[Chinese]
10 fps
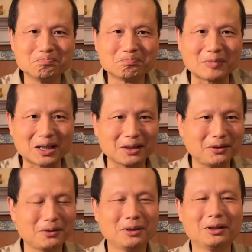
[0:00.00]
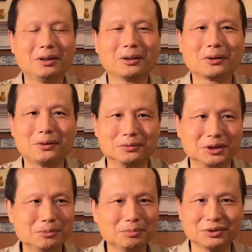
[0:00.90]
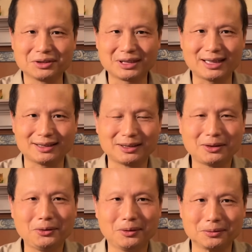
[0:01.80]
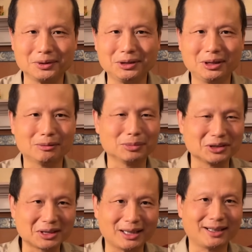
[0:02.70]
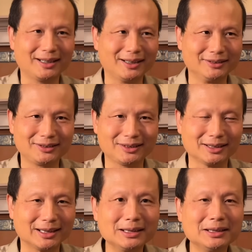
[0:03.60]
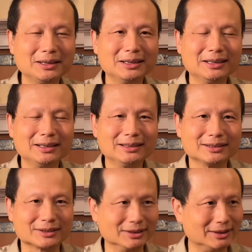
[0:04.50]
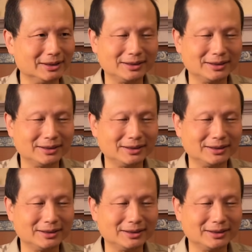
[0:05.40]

那口音不像，用语也不像，而且呢是